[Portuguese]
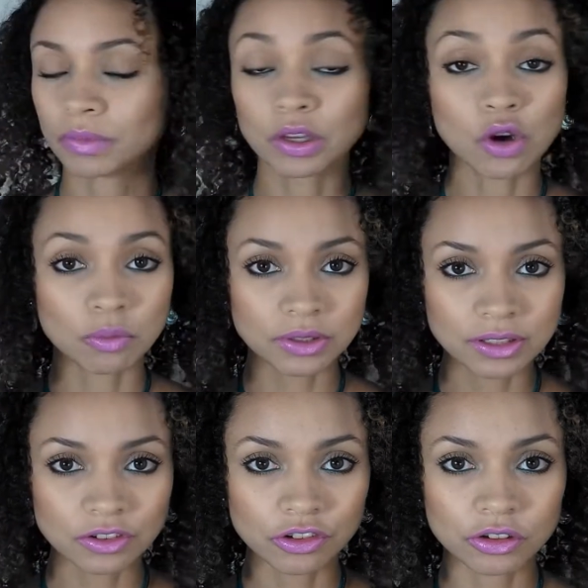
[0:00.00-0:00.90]
e como
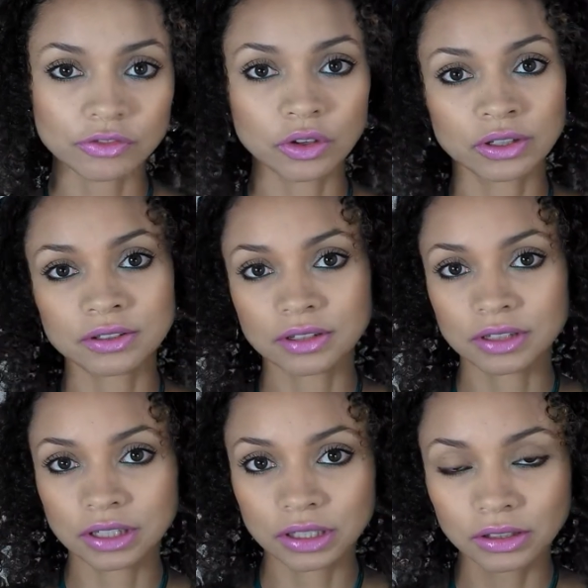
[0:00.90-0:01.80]
incentivo eu
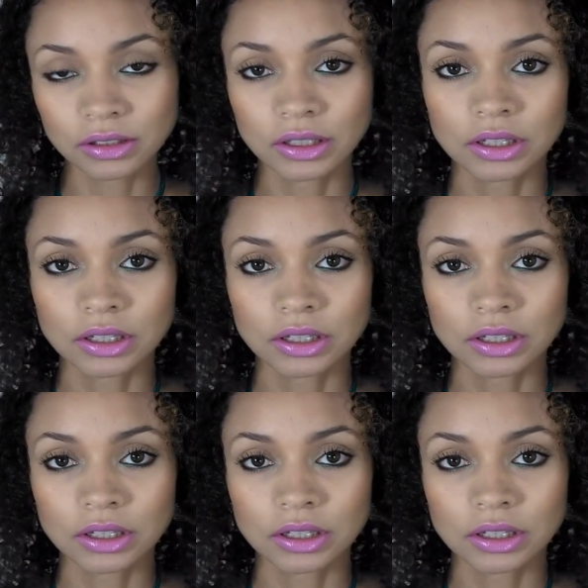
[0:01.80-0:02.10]
inseri